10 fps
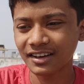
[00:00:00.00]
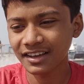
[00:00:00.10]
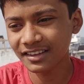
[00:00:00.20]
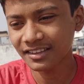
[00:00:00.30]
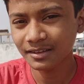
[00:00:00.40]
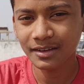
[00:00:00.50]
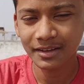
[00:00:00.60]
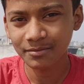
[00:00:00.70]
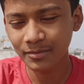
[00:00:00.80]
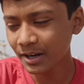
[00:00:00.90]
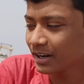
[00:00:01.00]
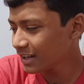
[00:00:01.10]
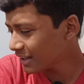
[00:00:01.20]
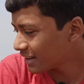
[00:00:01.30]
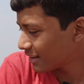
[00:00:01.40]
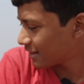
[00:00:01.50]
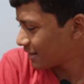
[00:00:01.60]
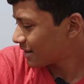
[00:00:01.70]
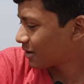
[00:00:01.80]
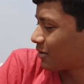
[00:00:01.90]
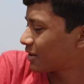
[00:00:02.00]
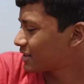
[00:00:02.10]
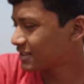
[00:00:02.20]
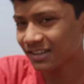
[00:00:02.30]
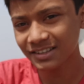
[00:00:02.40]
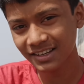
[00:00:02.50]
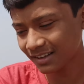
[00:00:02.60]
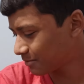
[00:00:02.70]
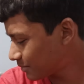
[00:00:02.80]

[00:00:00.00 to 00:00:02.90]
भाई ये बीड़ी किसी ने शायद